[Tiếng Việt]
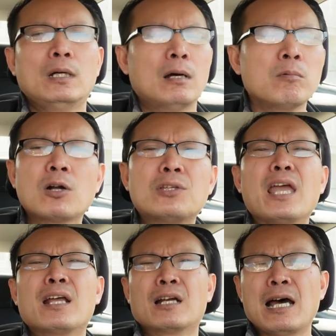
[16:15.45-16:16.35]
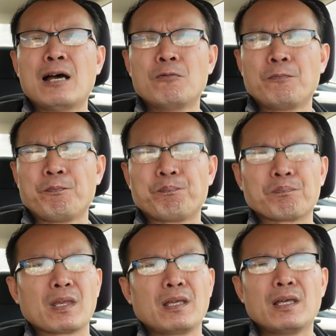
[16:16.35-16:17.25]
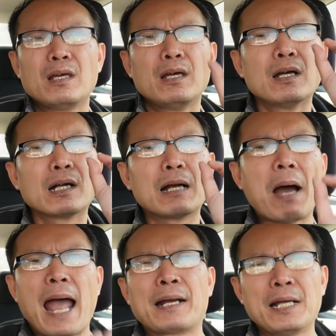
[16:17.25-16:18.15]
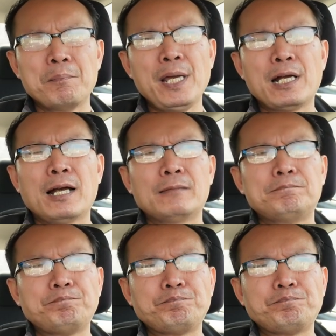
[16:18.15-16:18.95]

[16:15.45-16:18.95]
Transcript: Không có chuyện đó đâu. Các bạn nên biết á,